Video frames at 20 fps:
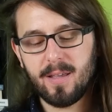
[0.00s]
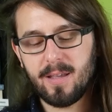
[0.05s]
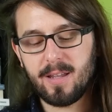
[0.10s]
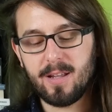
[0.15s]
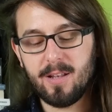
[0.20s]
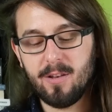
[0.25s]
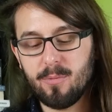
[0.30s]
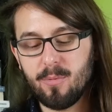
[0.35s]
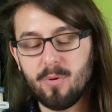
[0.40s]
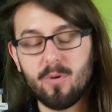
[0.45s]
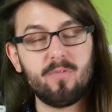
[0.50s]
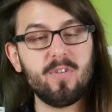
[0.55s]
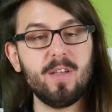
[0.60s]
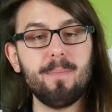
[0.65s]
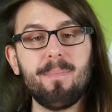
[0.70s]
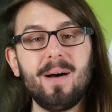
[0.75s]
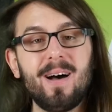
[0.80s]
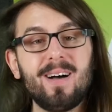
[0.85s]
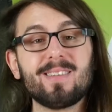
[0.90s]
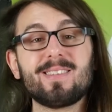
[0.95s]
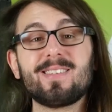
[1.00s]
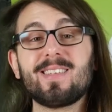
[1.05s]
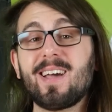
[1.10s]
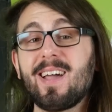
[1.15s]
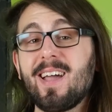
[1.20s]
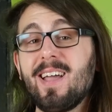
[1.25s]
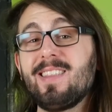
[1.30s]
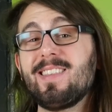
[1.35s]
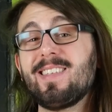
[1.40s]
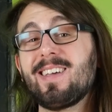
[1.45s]
il ne me fait pas un
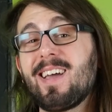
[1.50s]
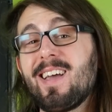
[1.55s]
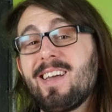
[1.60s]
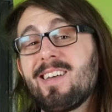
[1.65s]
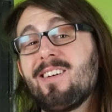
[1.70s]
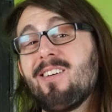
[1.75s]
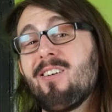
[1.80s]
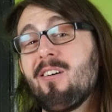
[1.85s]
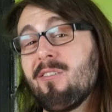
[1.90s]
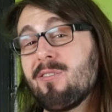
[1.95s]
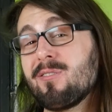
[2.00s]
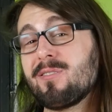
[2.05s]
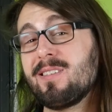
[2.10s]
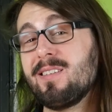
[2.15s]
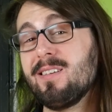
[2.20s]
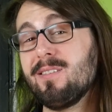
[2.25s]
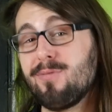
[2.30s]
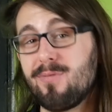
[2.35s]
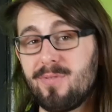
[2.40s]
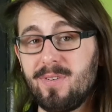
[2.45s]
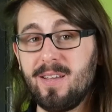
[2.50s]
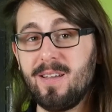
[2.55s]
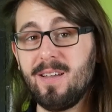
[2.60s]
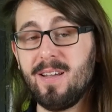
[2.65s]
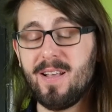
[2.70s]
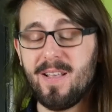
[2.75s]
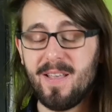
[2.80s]
très très grand effet.